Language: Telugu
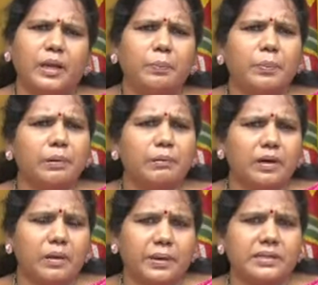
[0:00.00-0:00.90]
ఎప్పుడూ
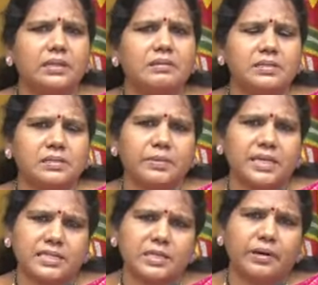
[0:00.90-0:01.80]
కూడా ప్రజల కోసం
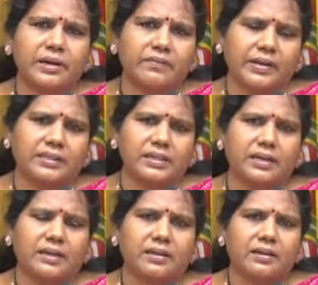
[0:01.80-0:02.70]
కష్టపడే వ్యక్తిని